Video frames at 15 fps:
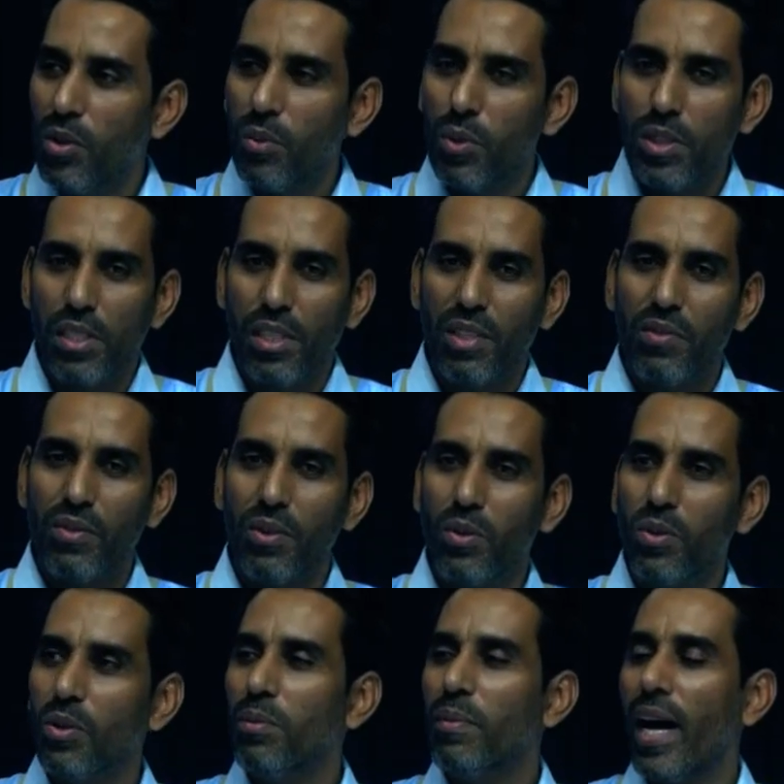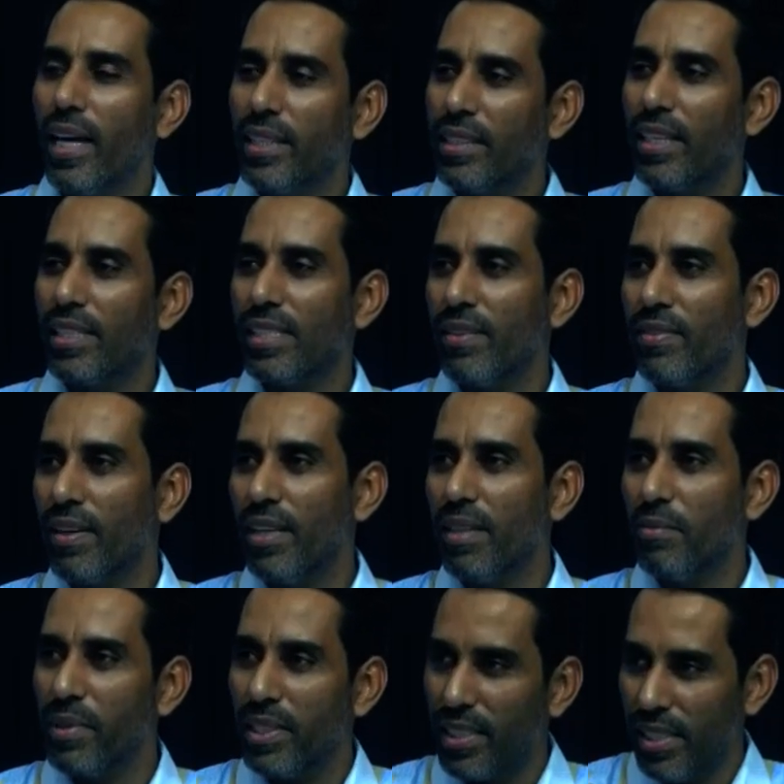وزير في حكومه عدل صفقه
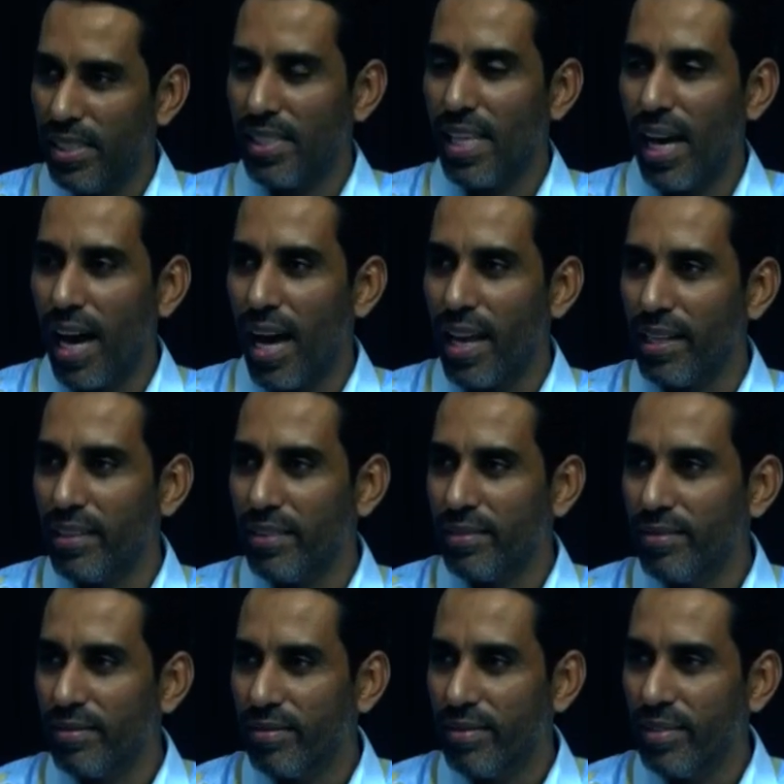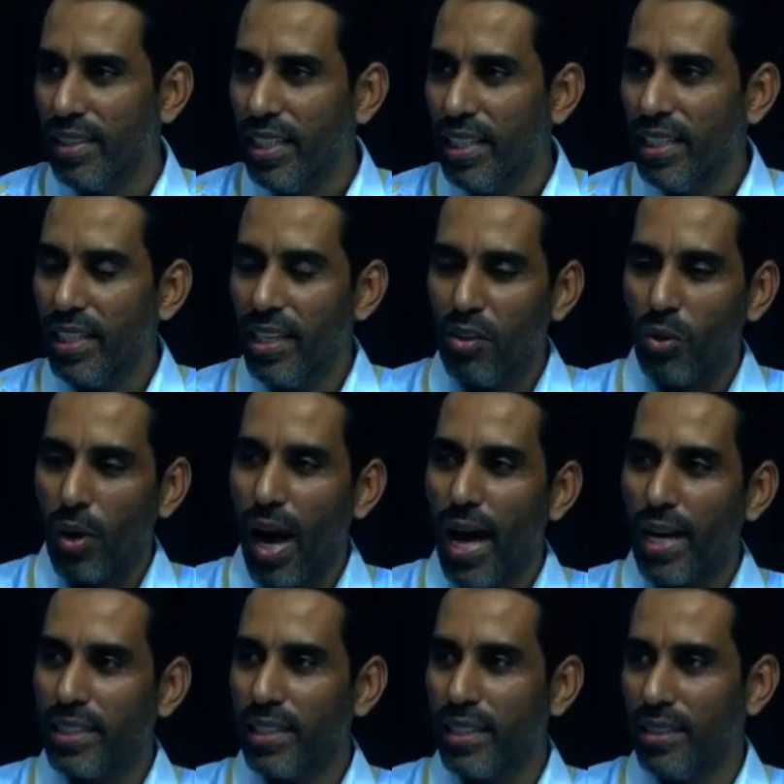ذنبته استقال لانه
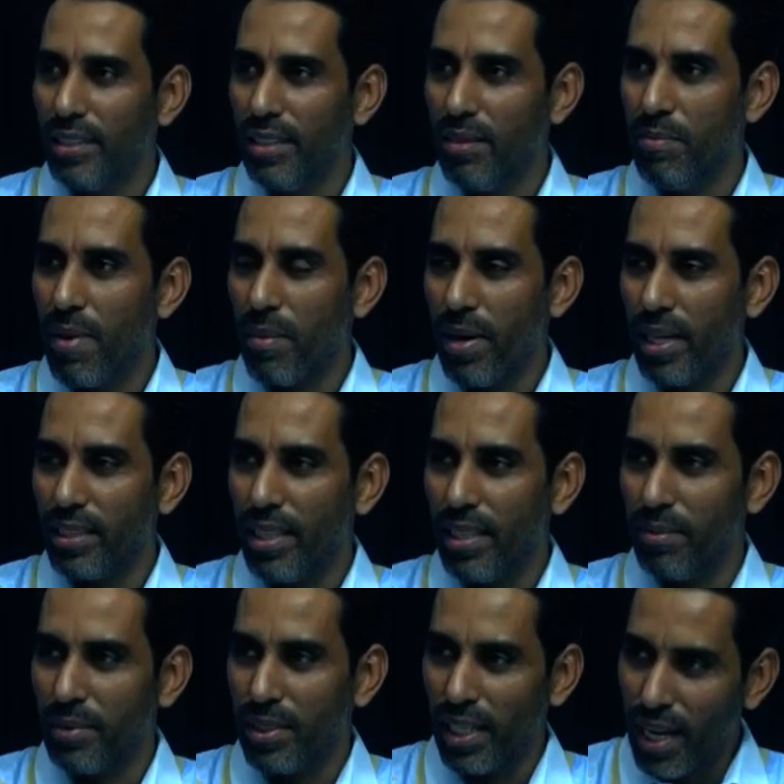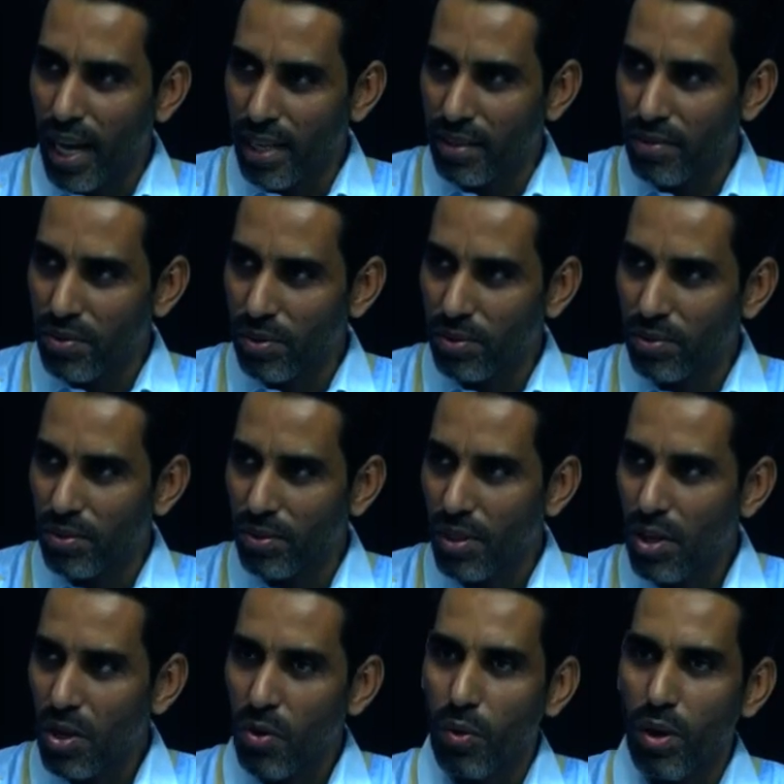حالتين اما معدلها من تلقاء نفسه
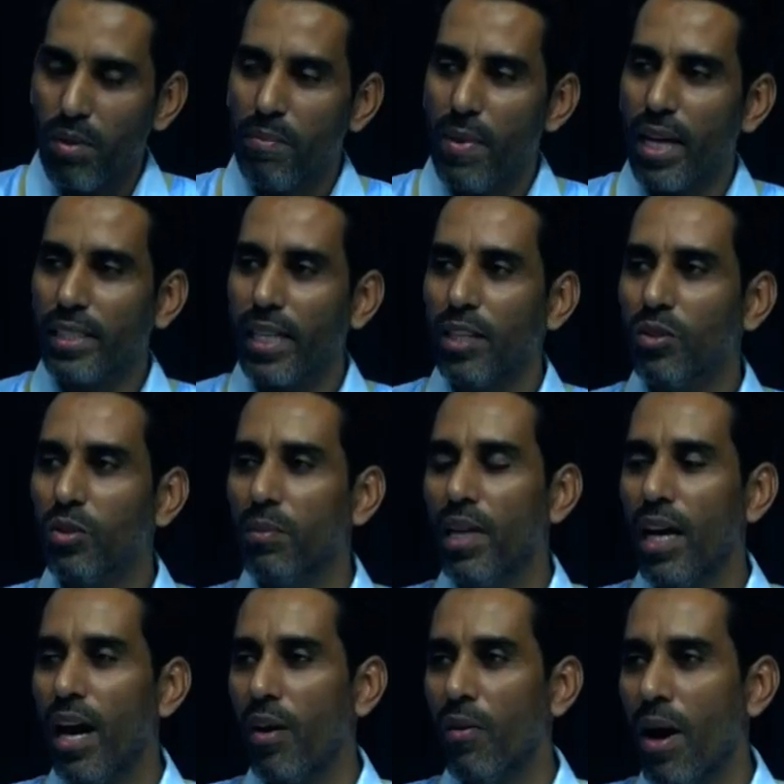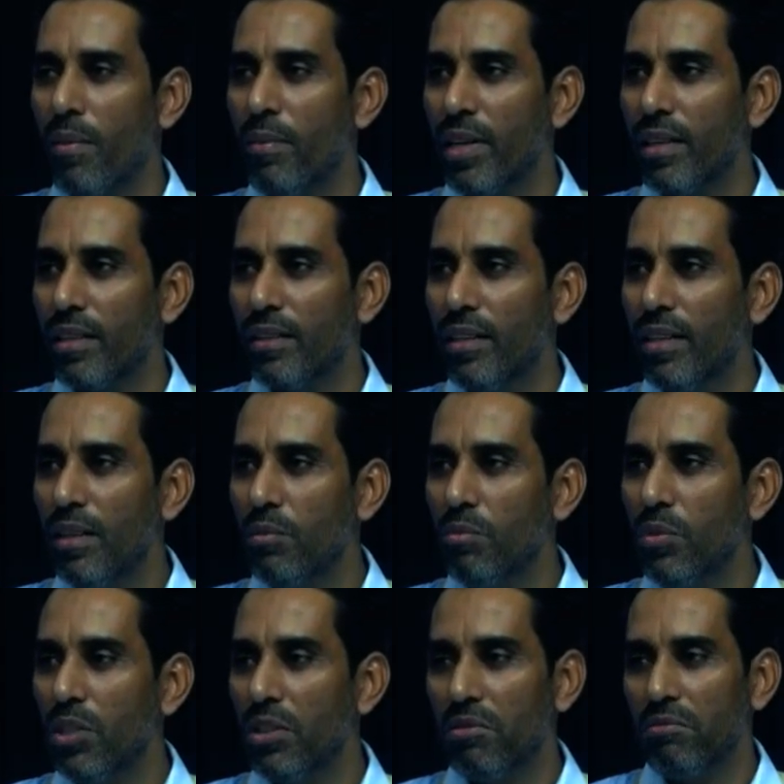واما جايته بها اوامر
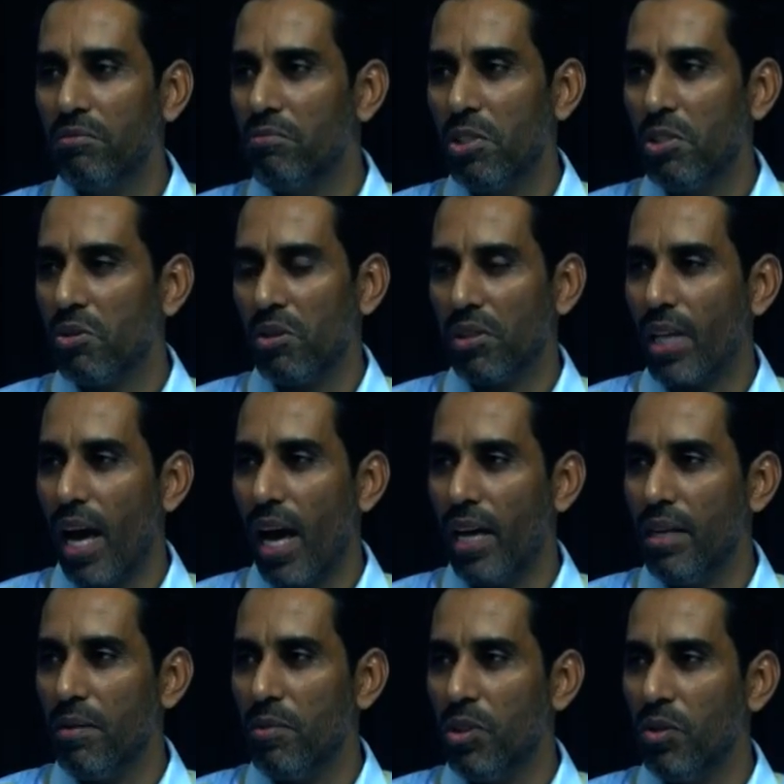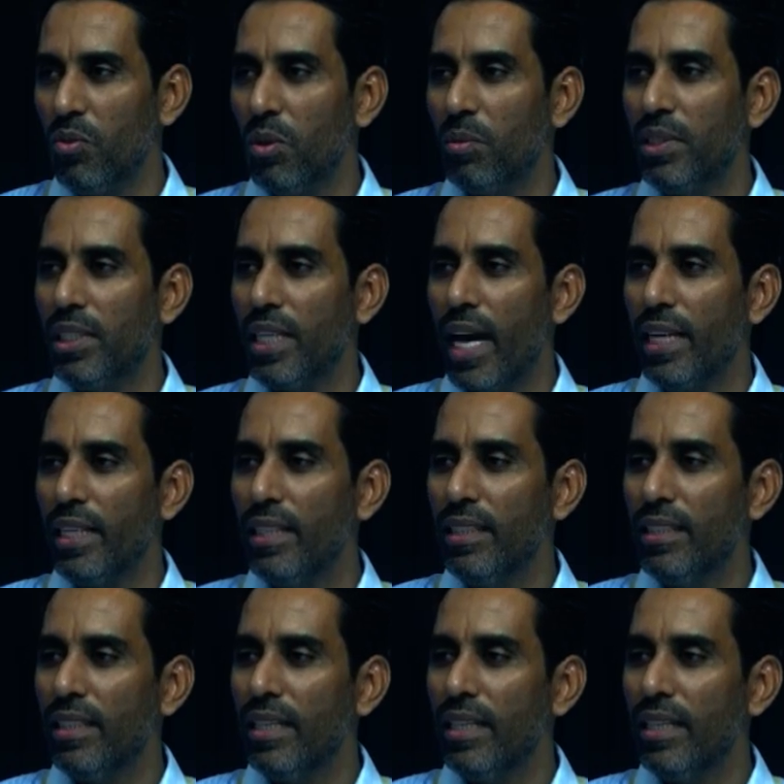من من سلطه اعلى منه وبالتالي